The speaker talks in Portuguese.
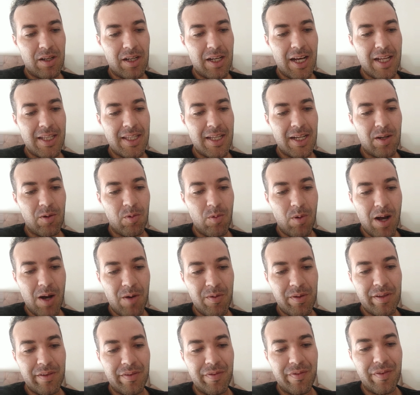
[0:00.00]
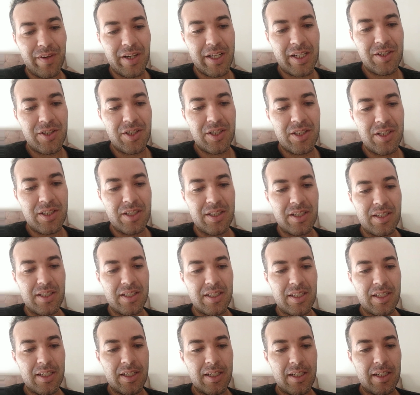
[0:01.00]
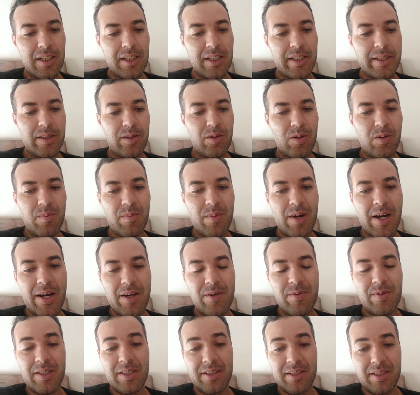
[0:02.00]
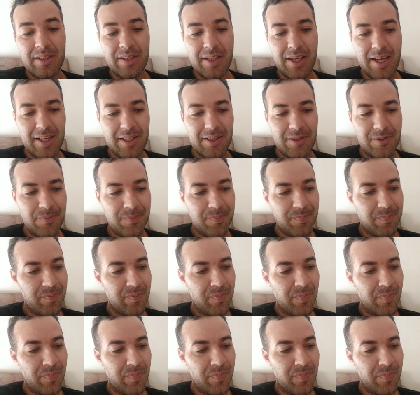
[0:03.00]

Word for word: cada qual em frente de si, e tomaram a cidade.